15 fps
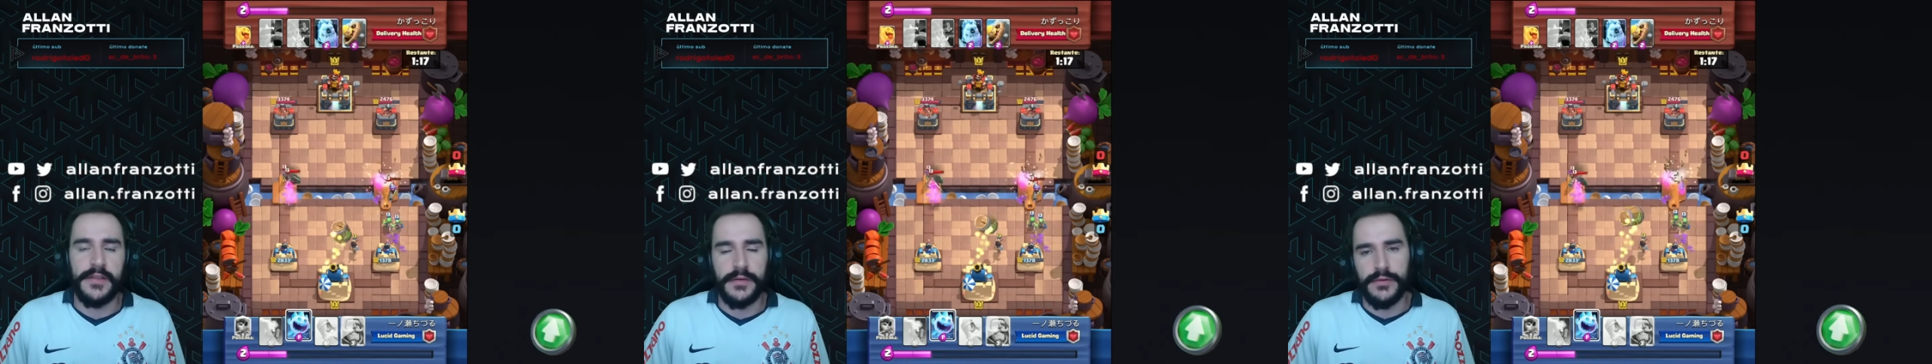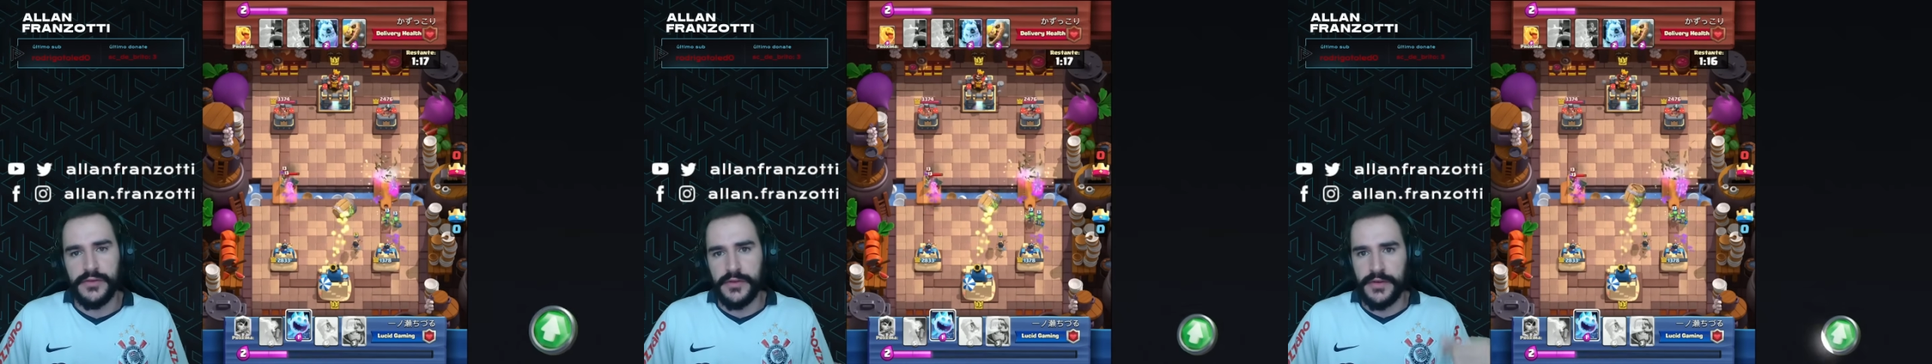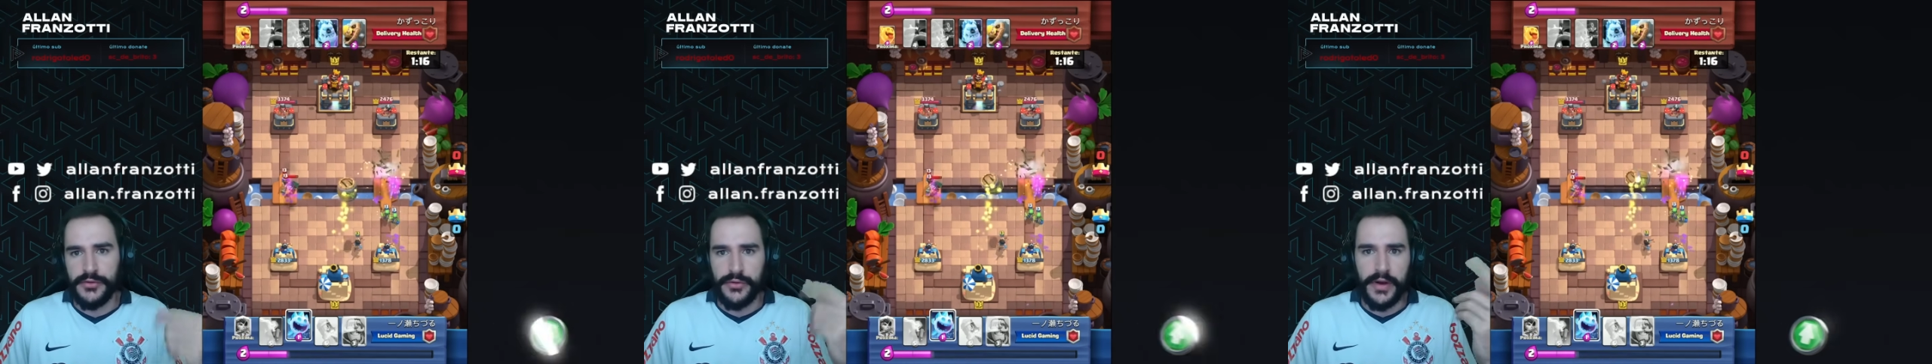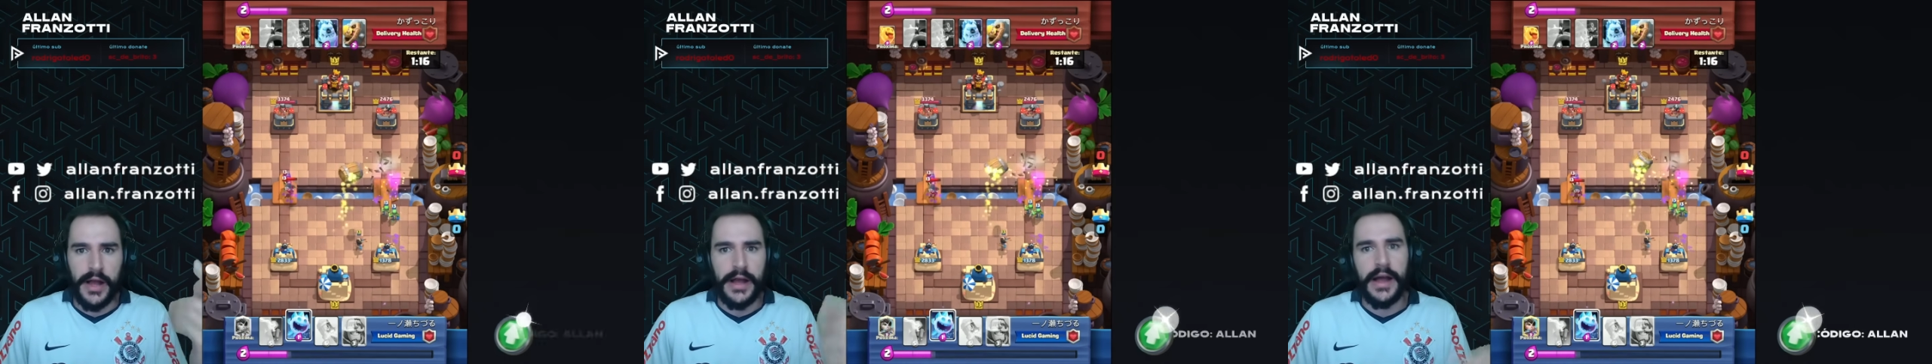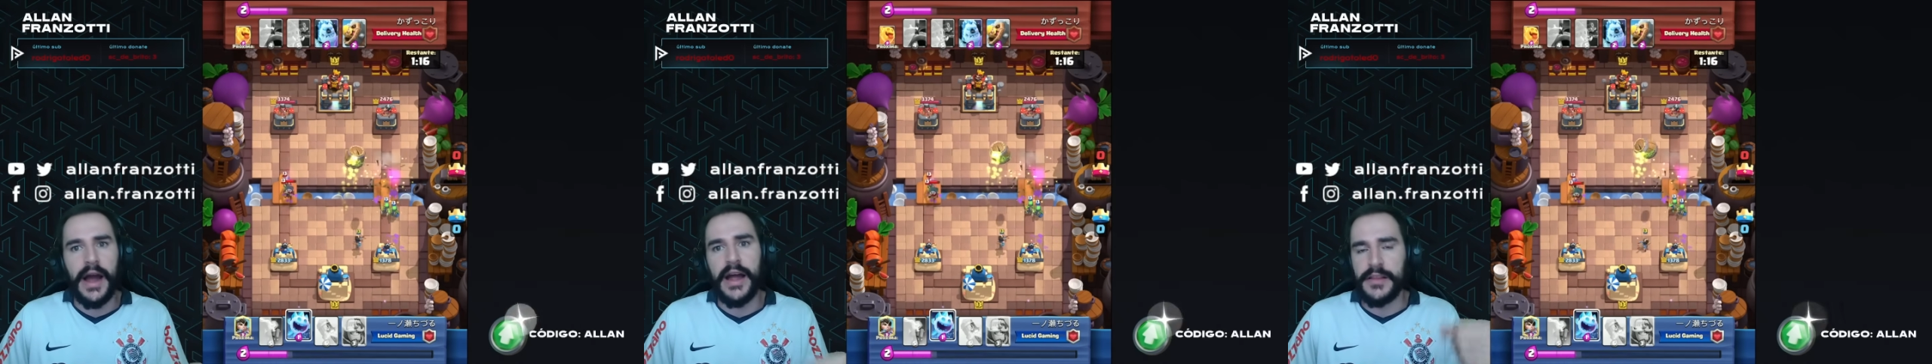Então você vai
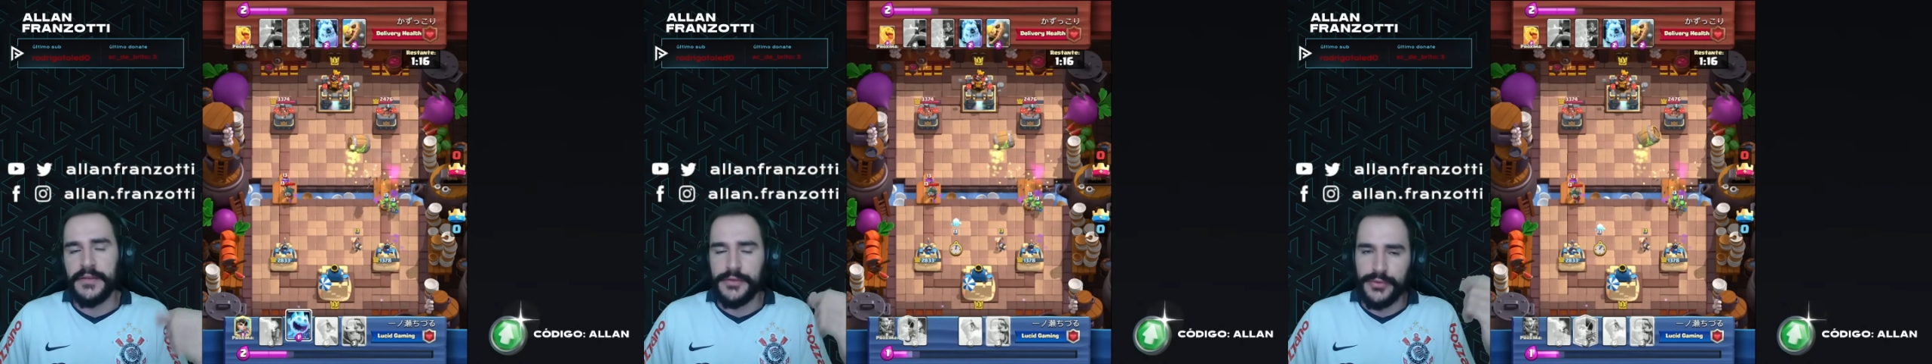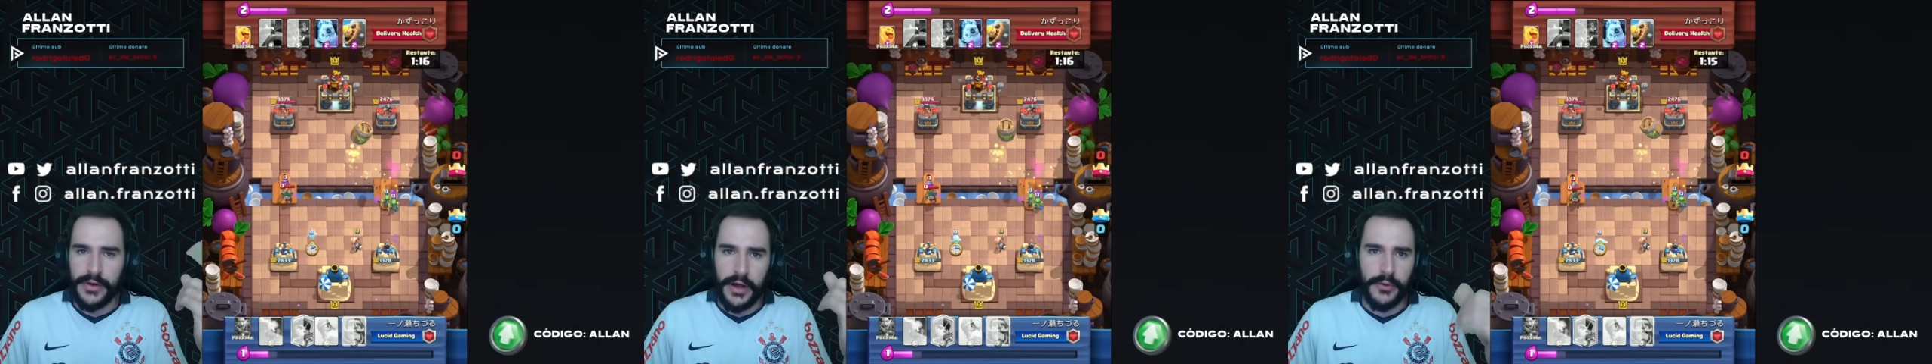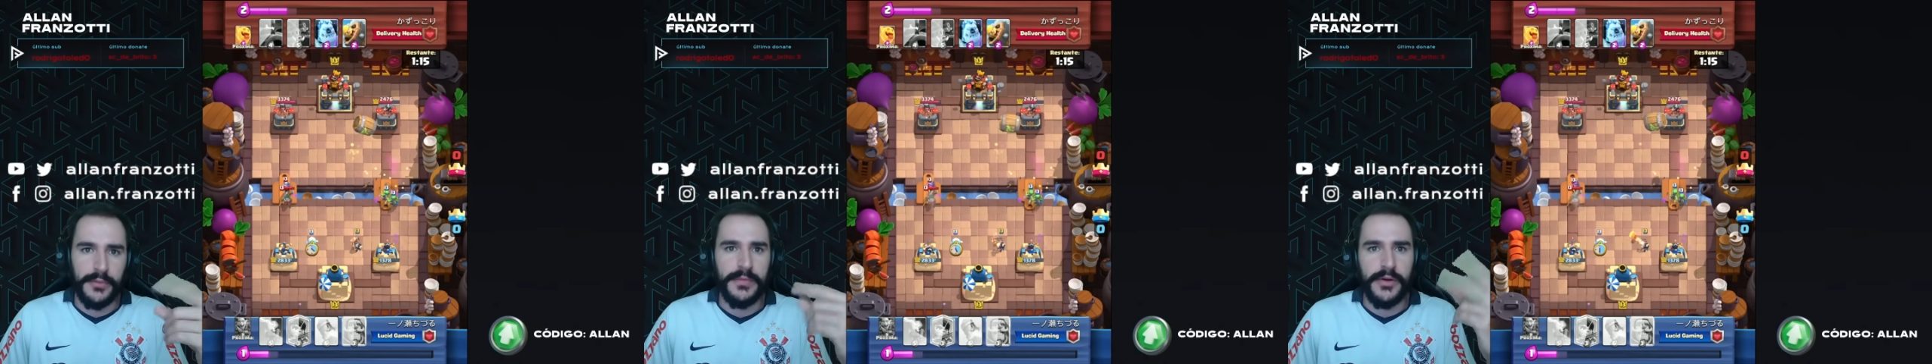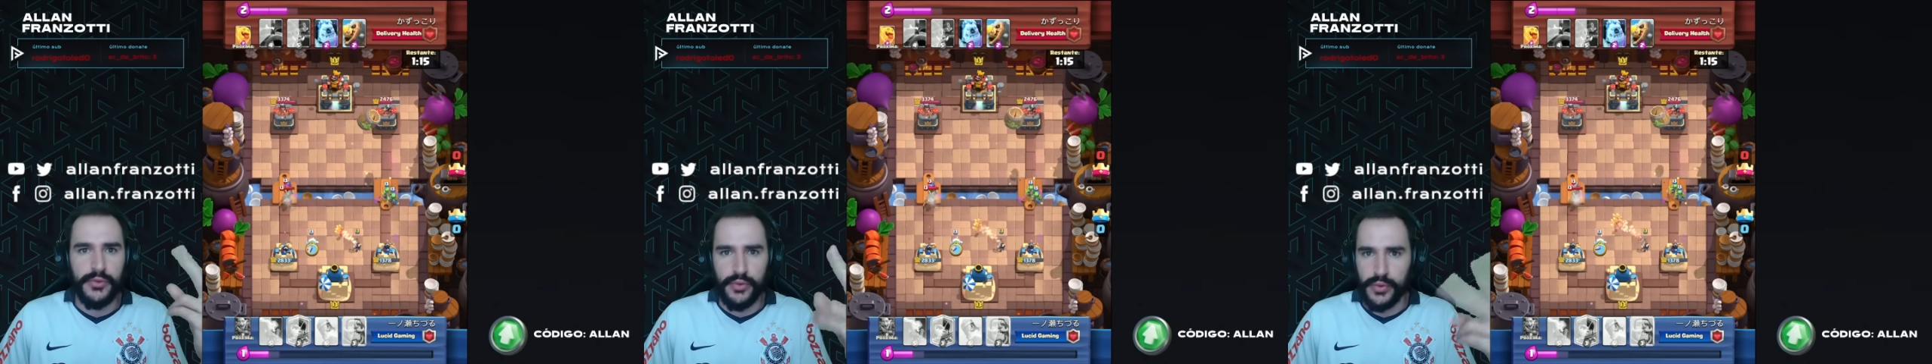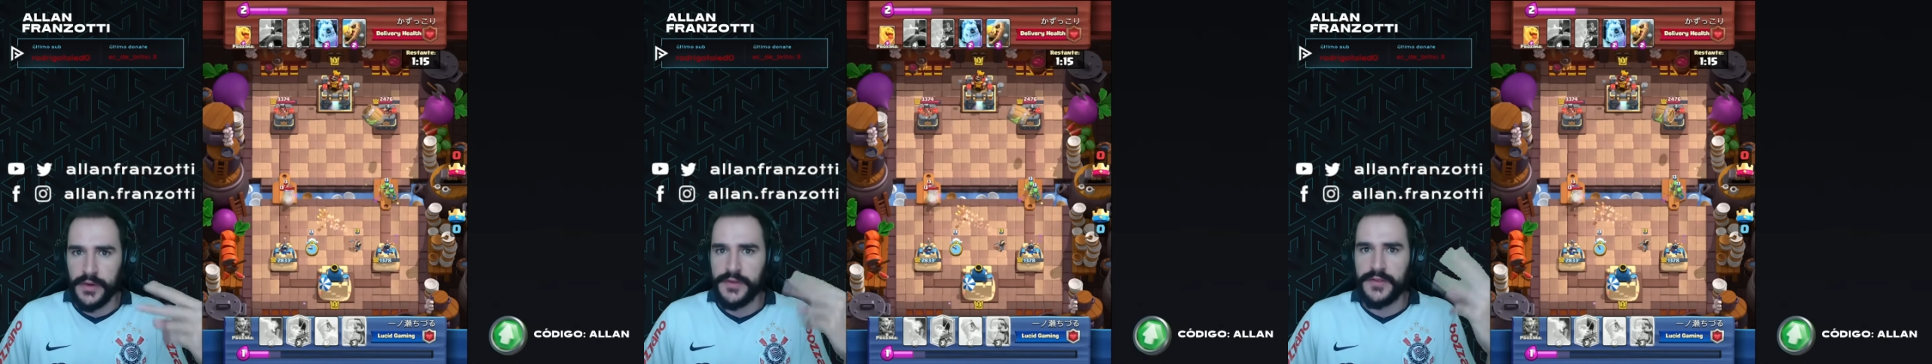jogar a carta, vai jogar uma,
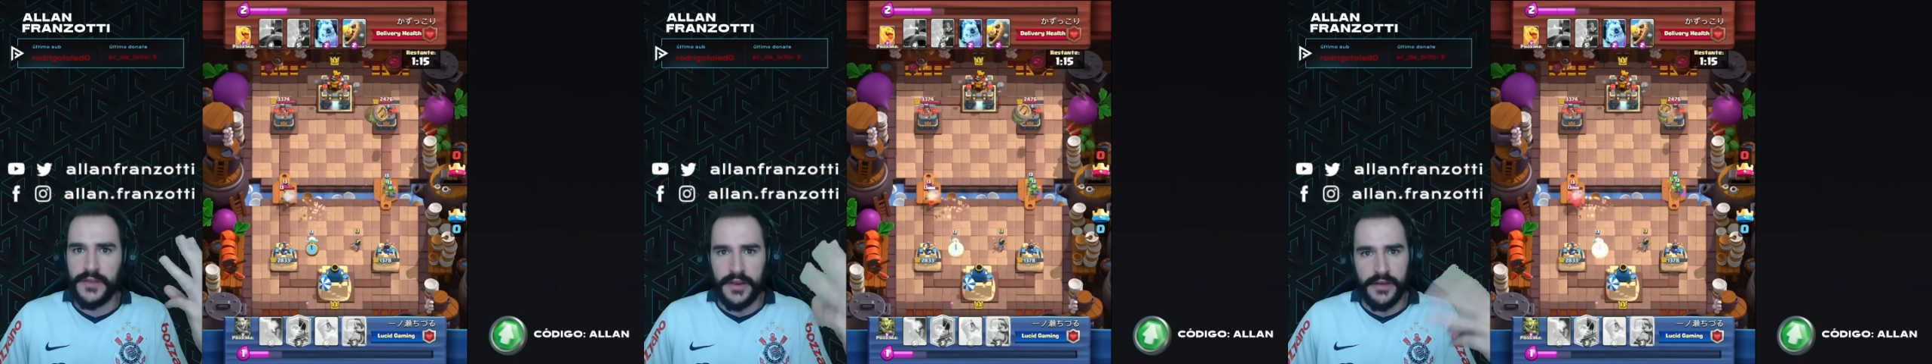duas,